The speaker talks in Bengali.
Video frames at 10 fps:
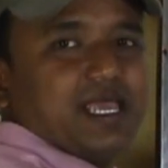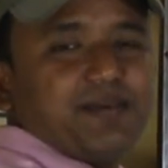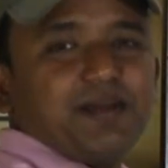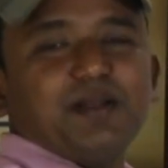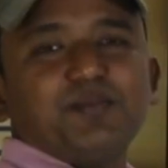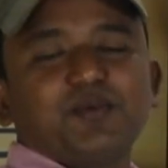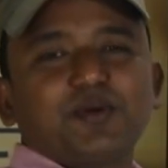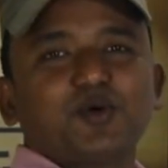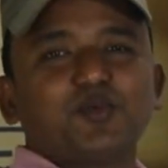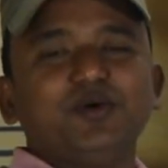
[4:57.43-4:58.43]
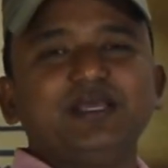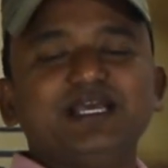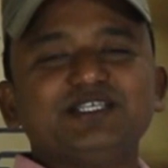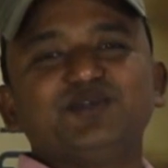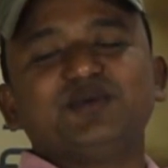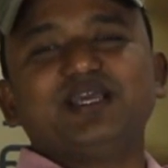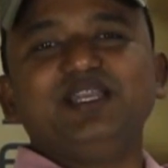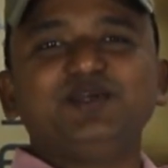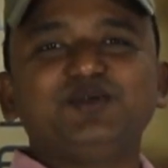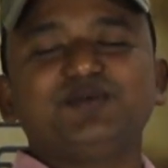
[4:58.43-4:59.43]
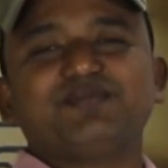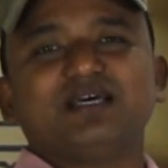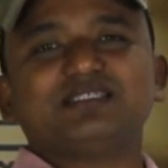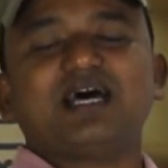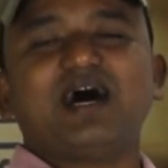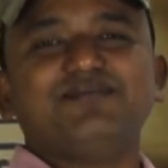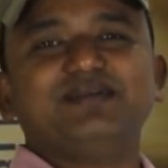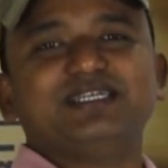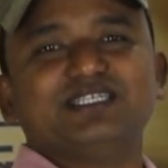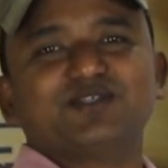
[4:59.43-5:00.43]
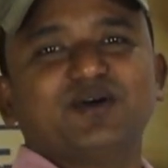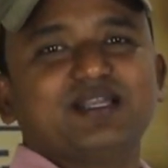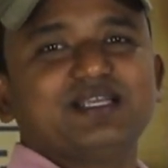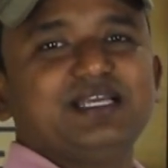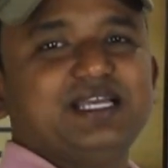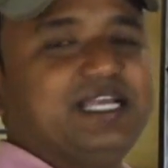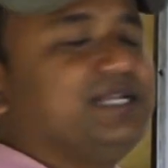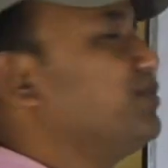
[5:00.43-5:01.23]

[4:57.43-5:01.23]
এবার আমরা প্রমাণ করব এস ইউকেল ইউটি প্লাস হাফ এটি স্কোয়ার এটি